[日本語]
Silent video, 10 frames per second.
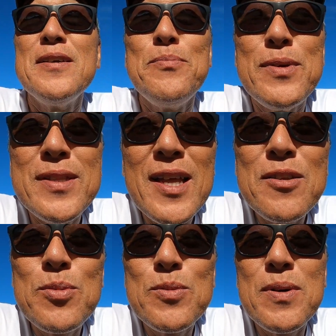みんな
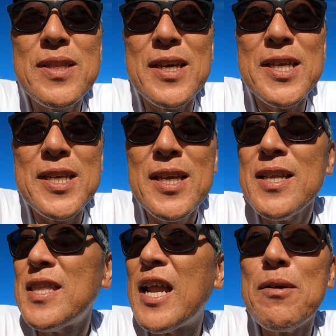の分まで
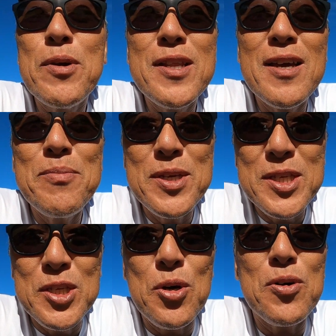誰もいない
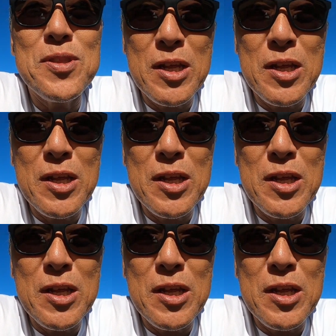ビーチを